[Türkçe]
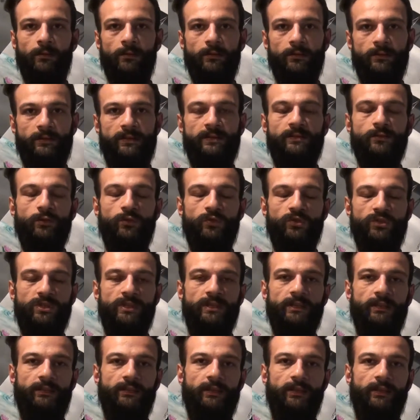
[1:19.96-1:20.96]
Siz
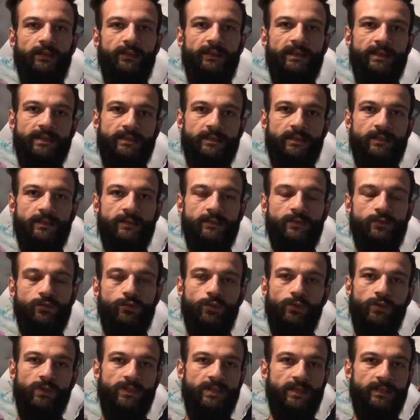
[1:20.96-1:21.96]
öncelikle ne istediğinizi
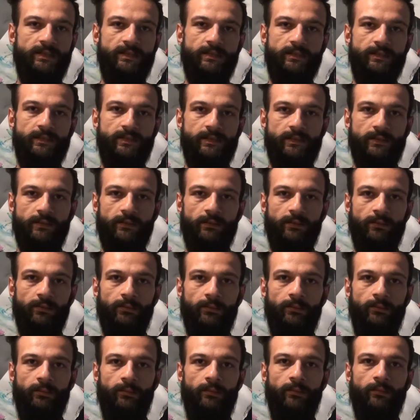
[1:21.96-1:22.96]
söyleyeceksiniz.
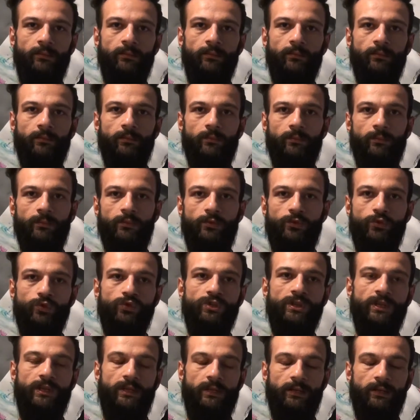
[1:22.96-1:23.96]
Şu
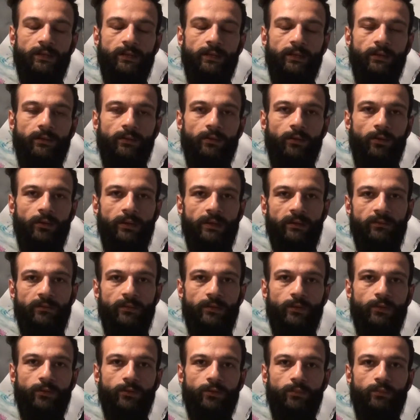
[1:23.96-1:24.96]
şekilde örnek
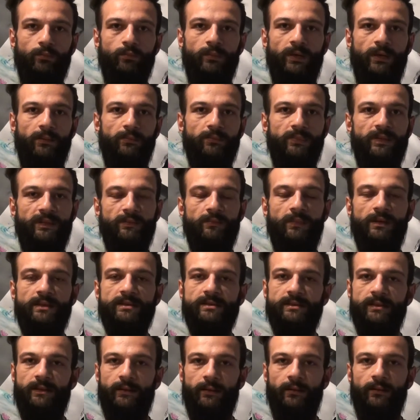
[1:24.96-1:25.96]
veriyorum. Ben bir
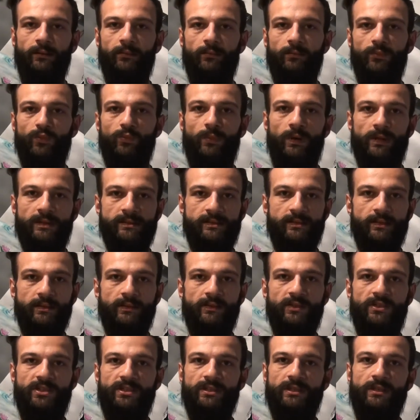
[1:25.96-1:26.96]
manzara, bu
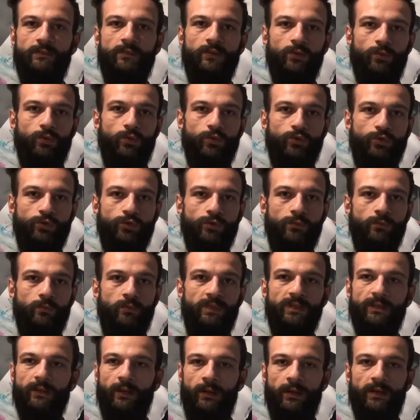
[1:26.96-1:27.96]
manzaranın içinde bir kuş,
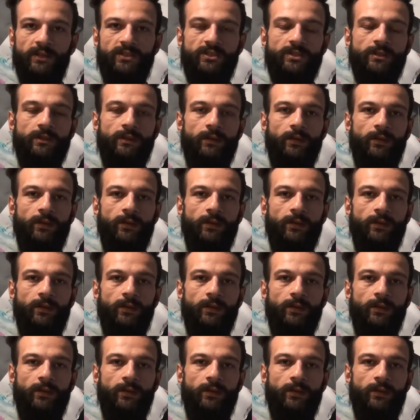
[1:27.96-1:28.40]
bir ağaç.